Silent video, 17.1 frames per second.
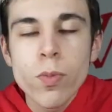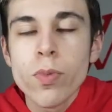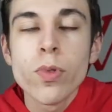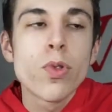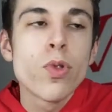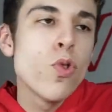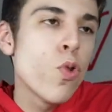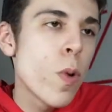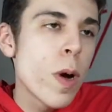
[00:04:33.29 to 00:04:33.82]

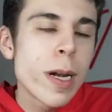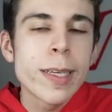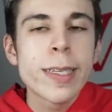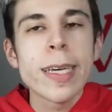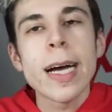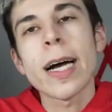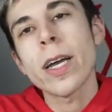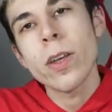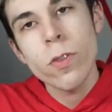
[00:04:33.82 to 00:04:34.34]
plus Noël
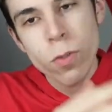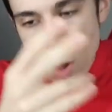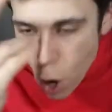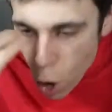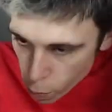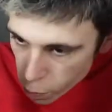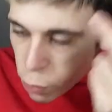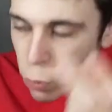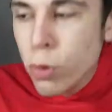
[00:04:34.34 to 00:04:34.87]
qui arrive,
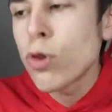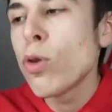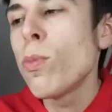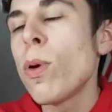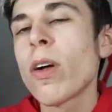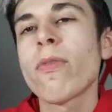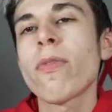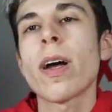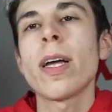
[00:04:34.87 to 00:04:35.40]
plus le
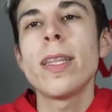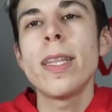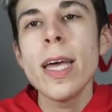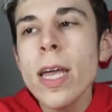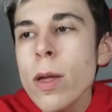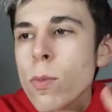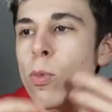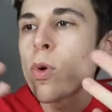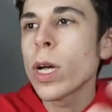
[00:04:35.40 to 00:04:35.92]
Black
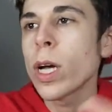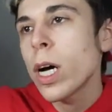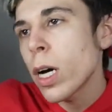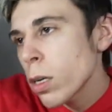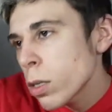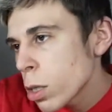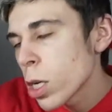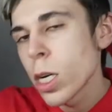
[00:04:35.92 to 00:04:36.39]
Friday, mon gars,